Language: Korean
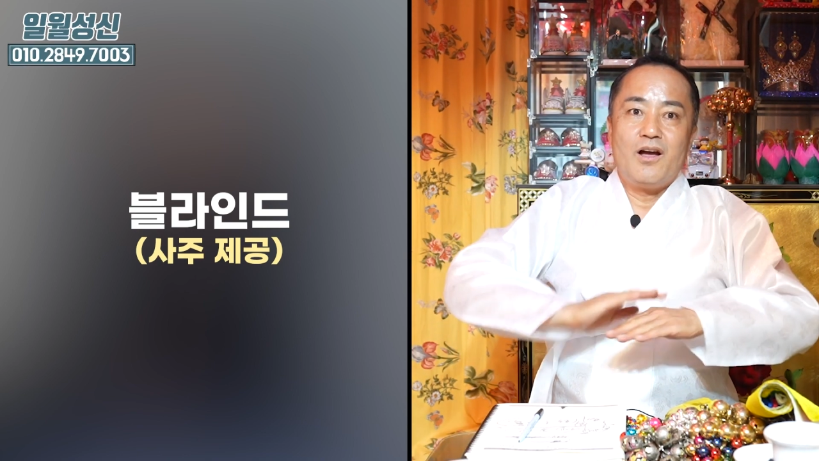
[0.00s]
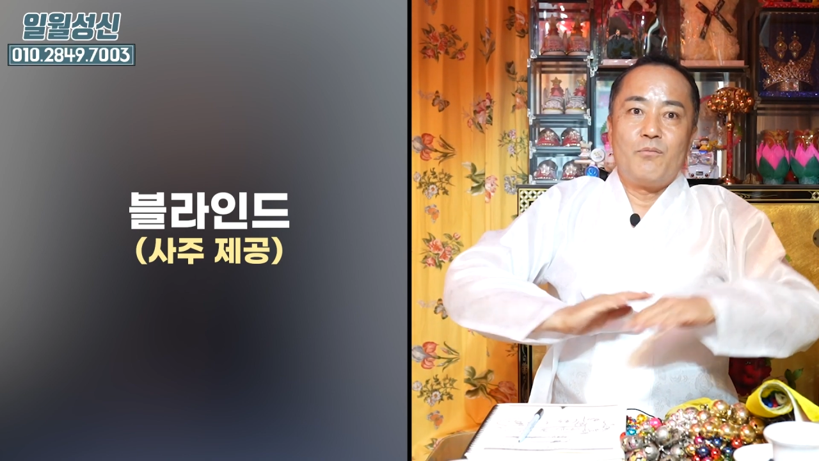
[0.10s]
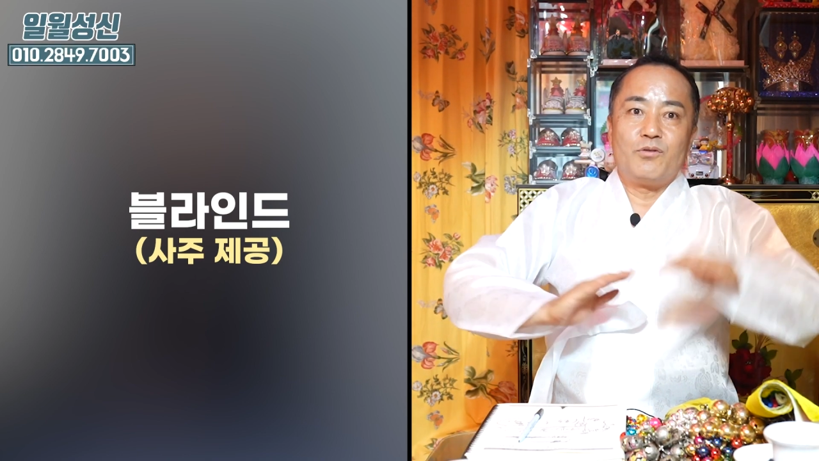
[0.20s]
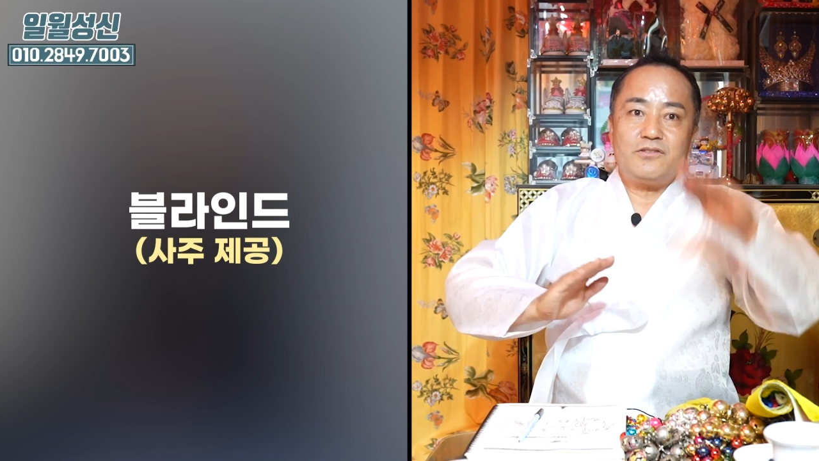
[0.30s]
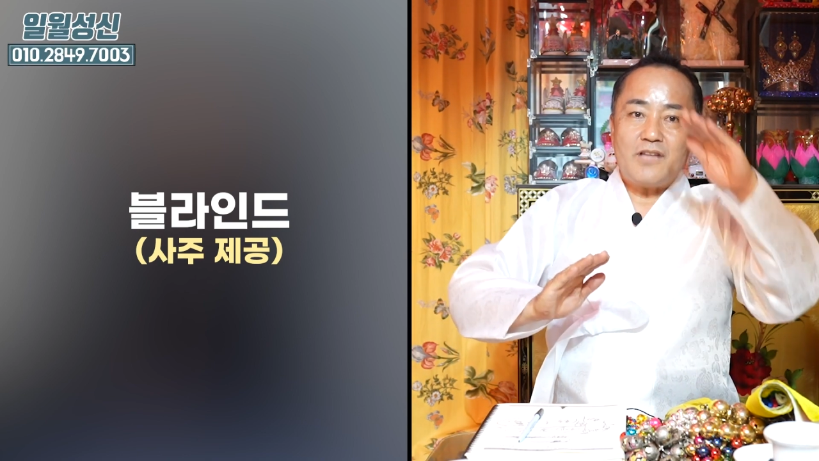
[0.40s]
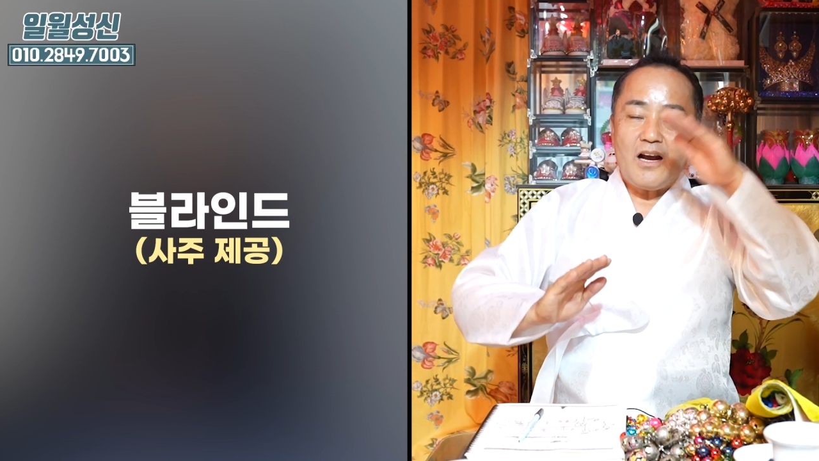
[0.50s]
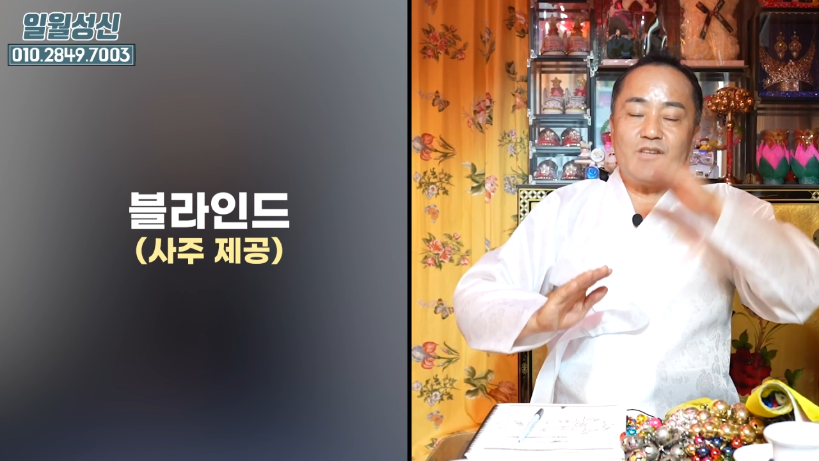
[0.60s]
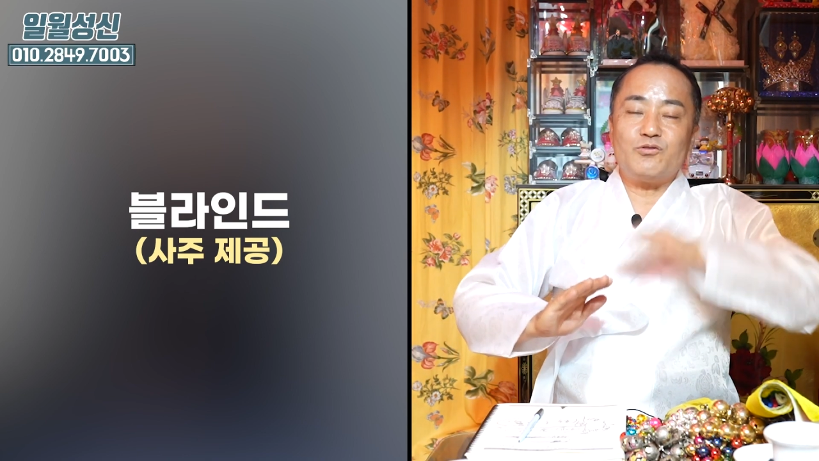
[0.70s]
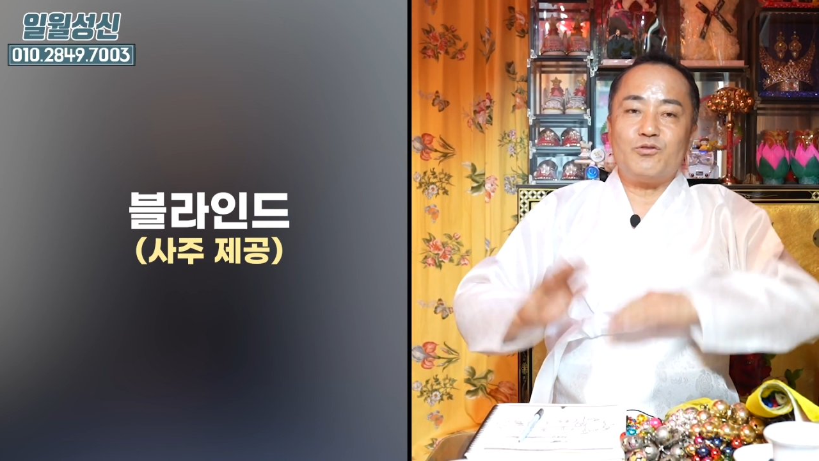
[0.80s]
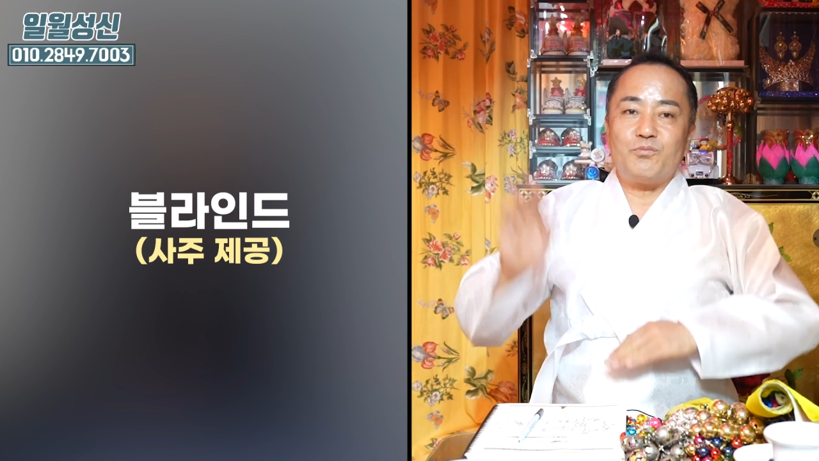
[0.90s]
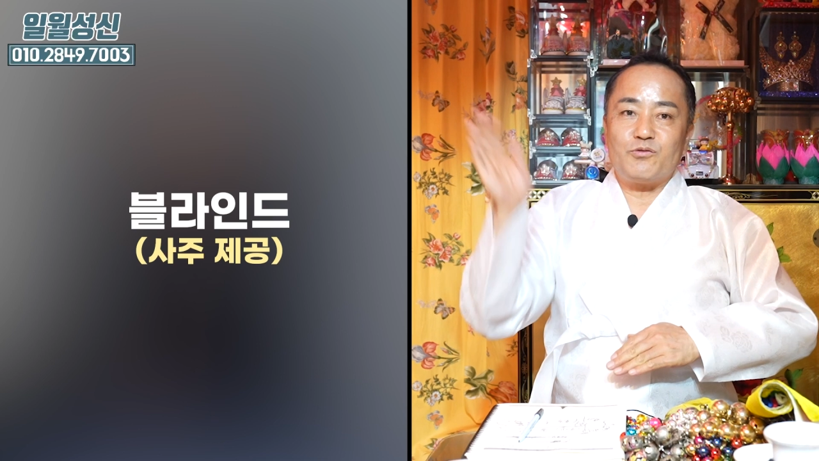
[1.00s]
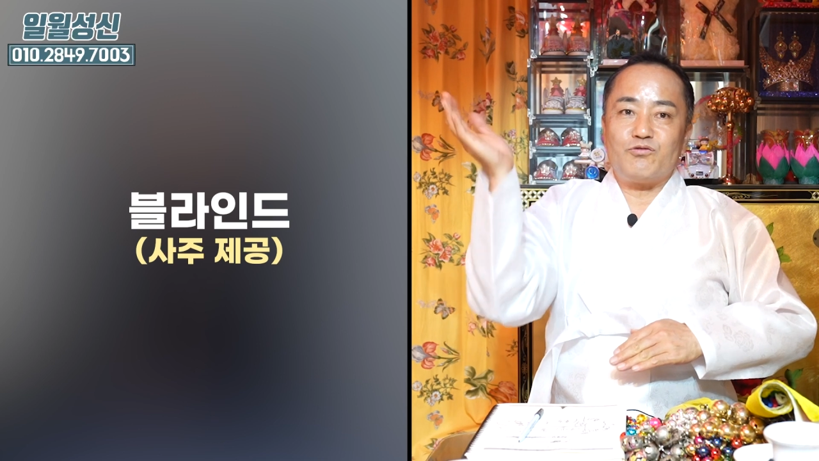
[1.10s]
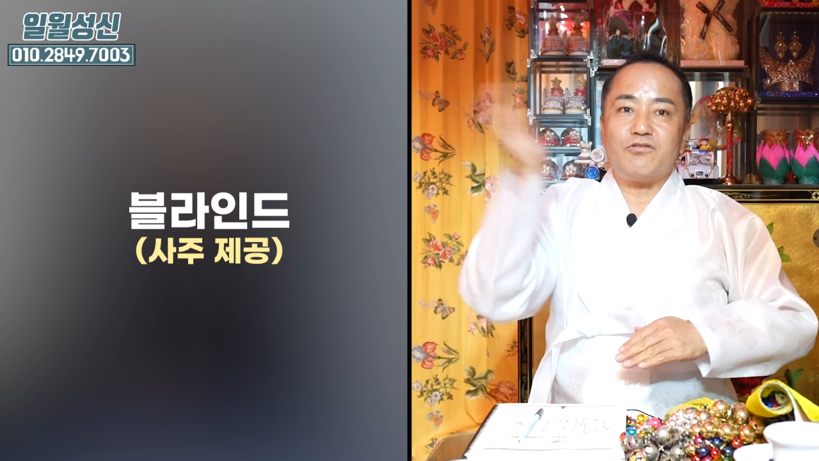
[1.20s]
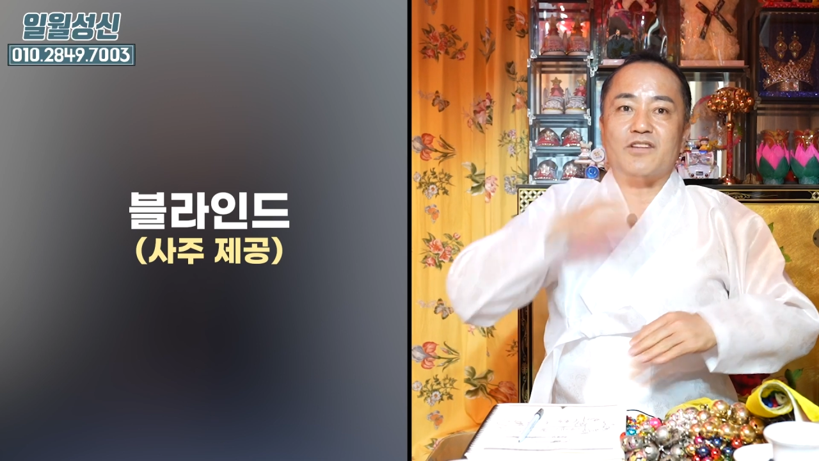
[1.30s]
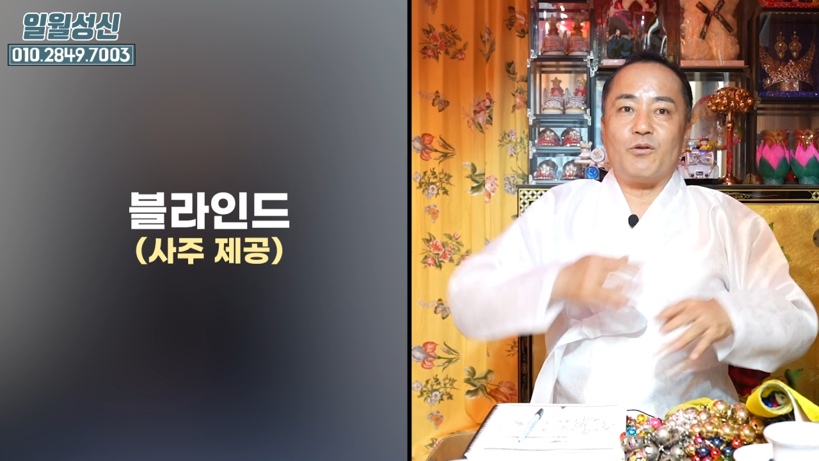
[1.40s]
뭐 싸가지고 뭐
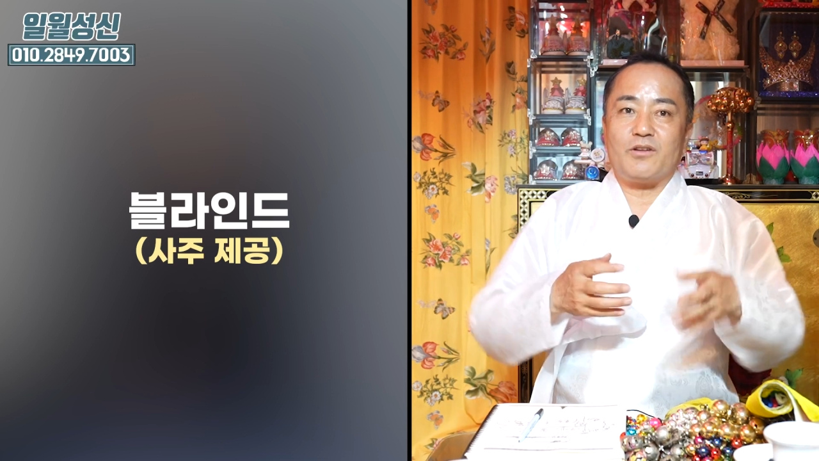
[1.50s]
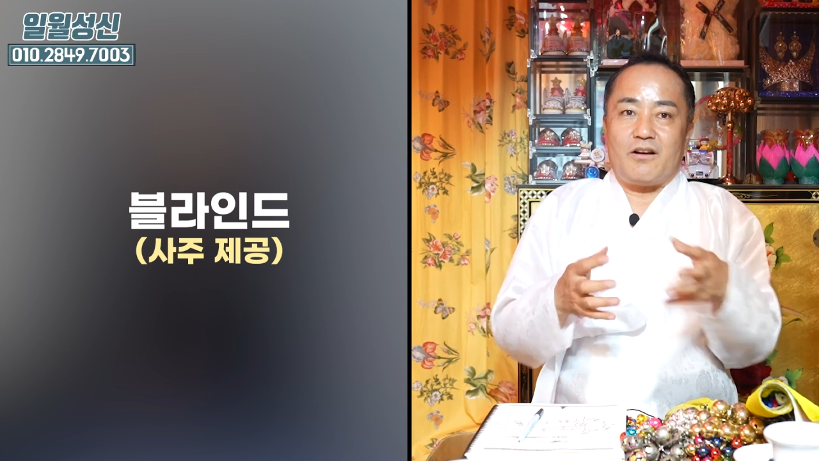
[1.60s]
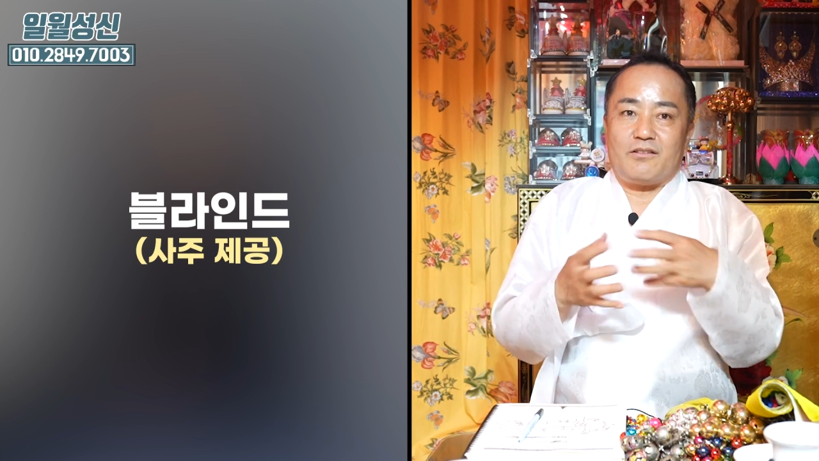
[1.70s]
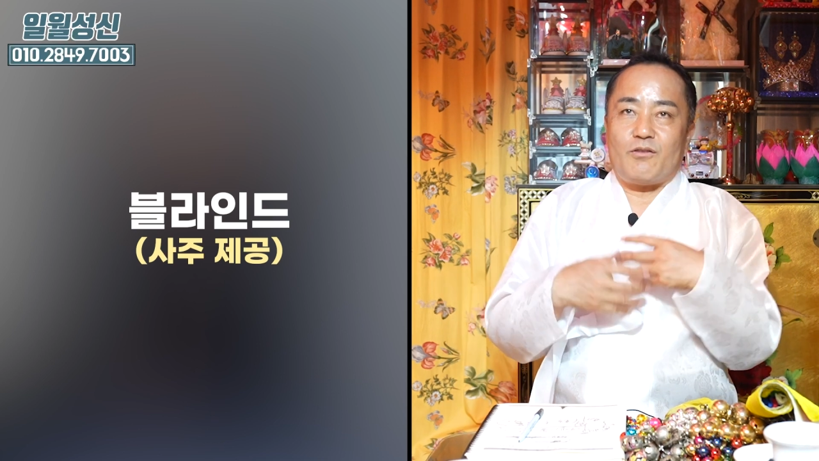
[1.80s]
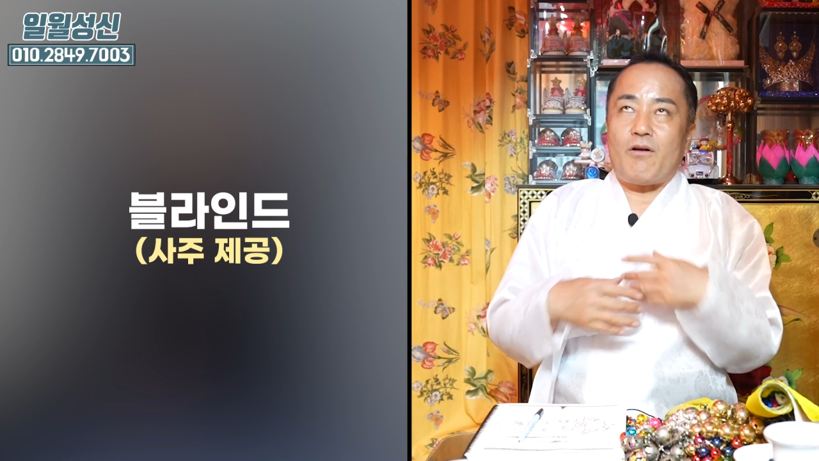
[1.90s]
죽을 때 여기다가